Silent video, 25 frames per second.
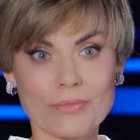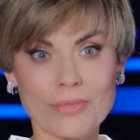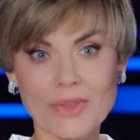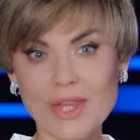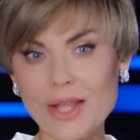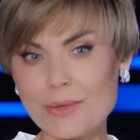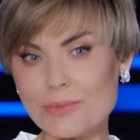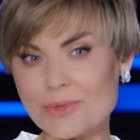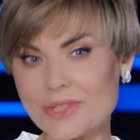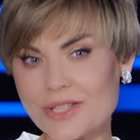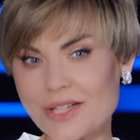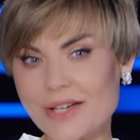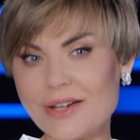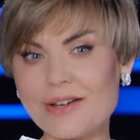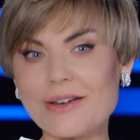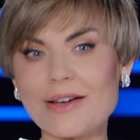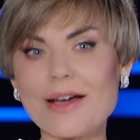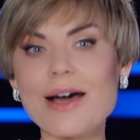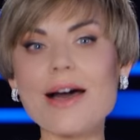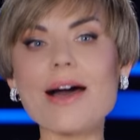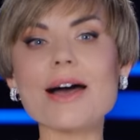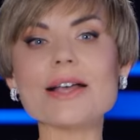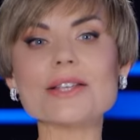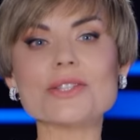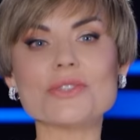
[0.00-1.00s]
Нам
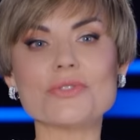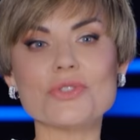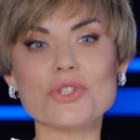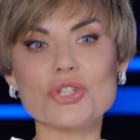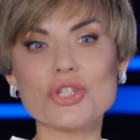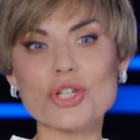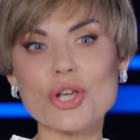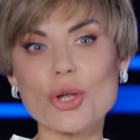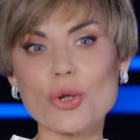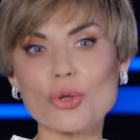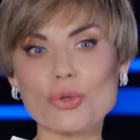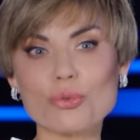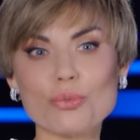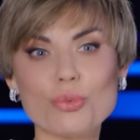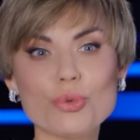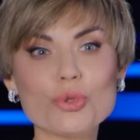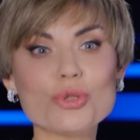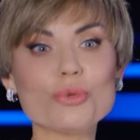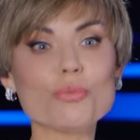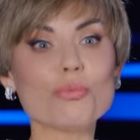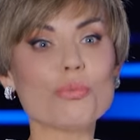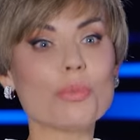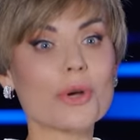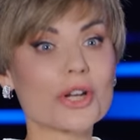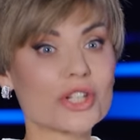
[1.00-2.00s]
слегка освещают
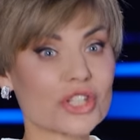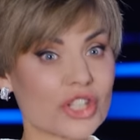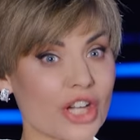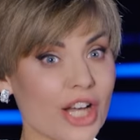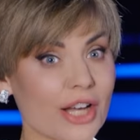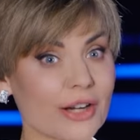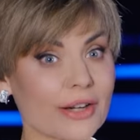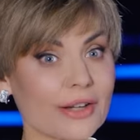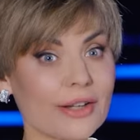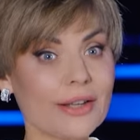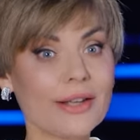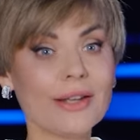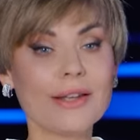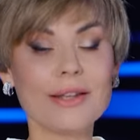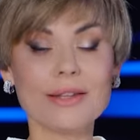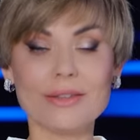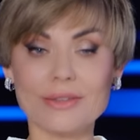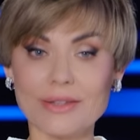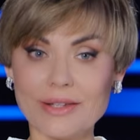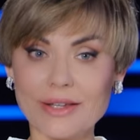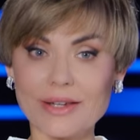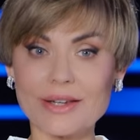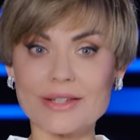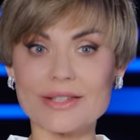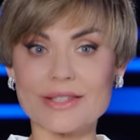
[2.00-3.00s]
путь пожары
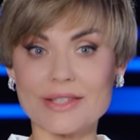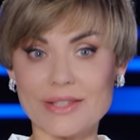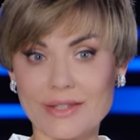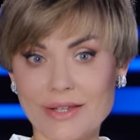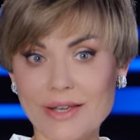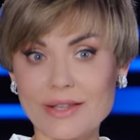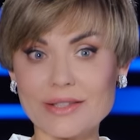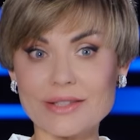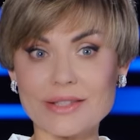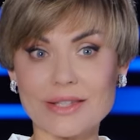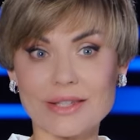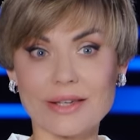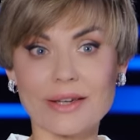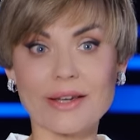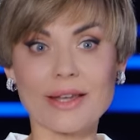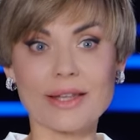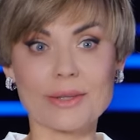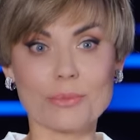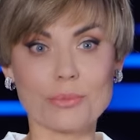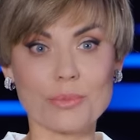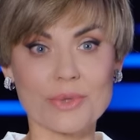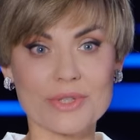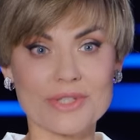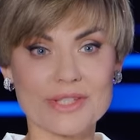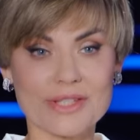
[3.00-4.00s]
на россиянских
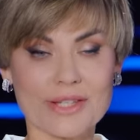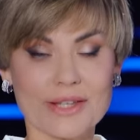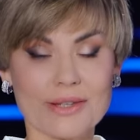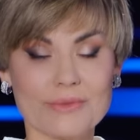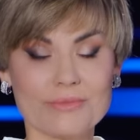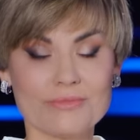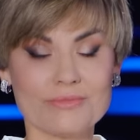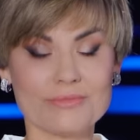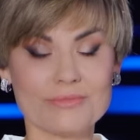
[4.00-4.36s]
НПЗ.